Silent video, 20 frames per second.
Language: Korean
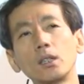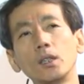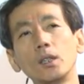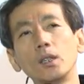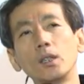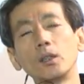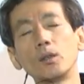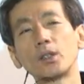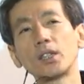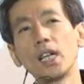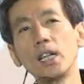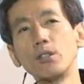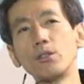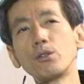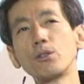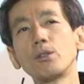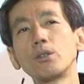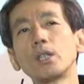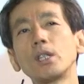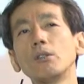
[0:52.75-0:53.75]
그
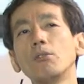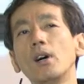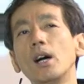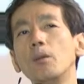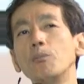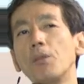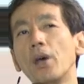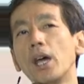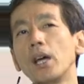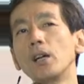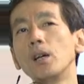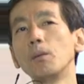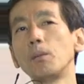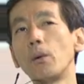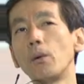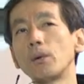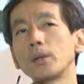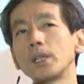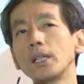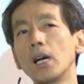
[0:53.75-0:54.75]
잔소리와 매를
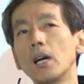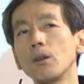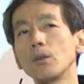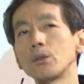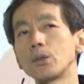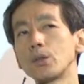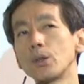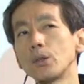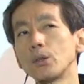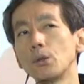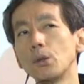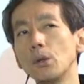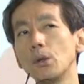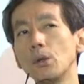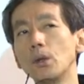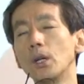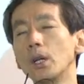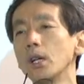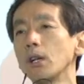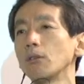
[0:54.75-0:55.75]

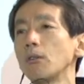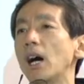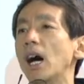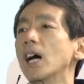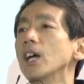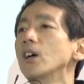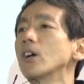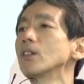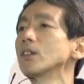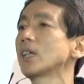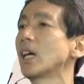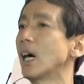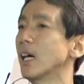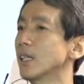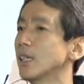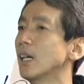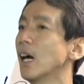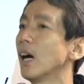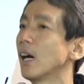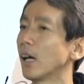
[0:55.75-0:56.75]
포기하고서도 과연
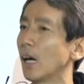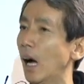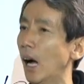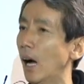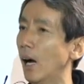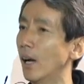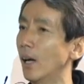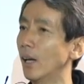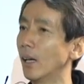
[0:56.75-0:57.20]
가능한가?